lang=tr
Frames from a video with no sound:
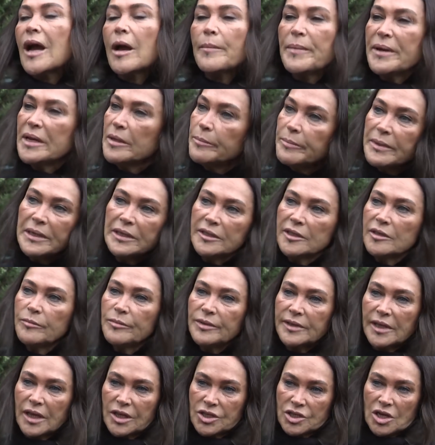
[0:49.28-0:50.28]
Ya benim
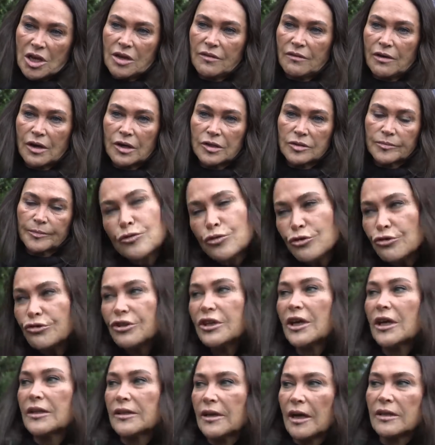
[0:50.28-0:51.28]
bildiğim bir tek şey var.
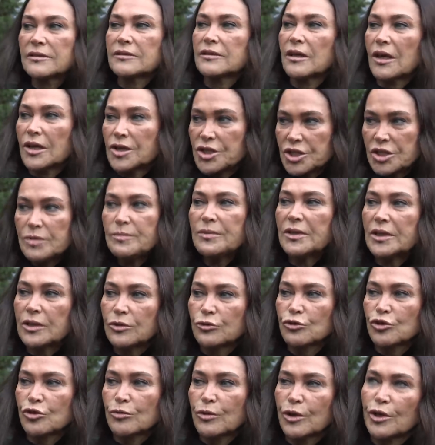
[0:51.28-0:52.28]
Türkiye'de hatta
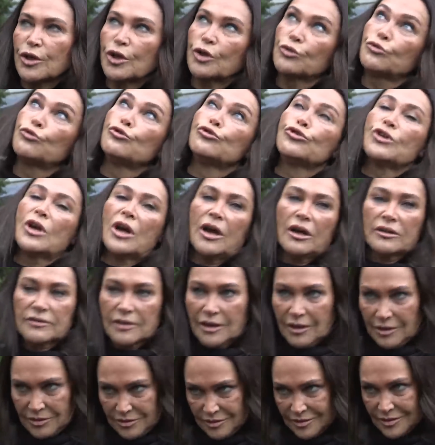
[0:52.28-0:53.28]
şimdiki duruma göre
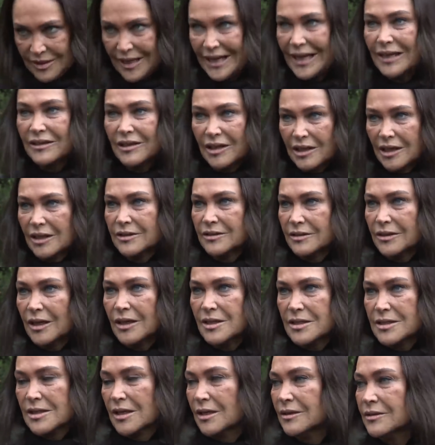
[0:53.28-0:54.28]
dünyada eğer
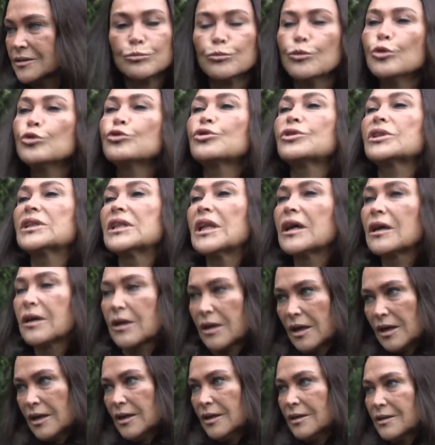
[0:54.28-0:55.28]
hayattaysan
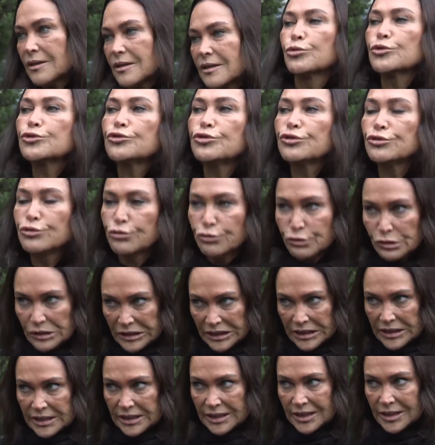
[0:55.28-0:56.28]
mutlaka bu tür
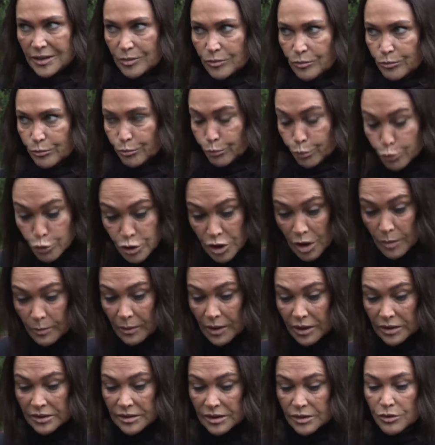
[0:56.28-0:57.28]
günleri bu
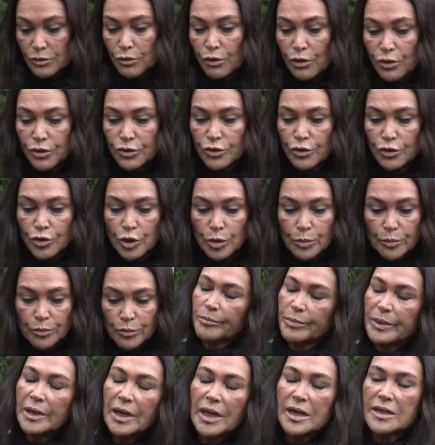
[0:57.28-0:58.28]
zamanları öngörüp
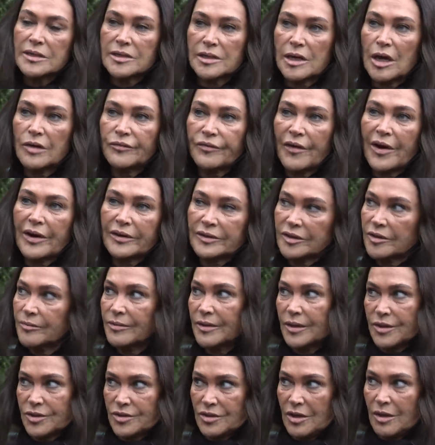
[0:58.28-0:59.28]
biraz daha
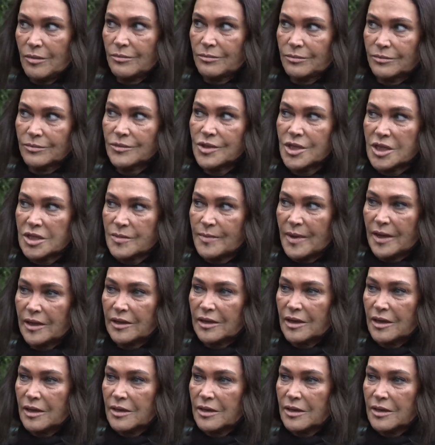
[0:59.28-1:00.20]
farklı bir yaşam çizmek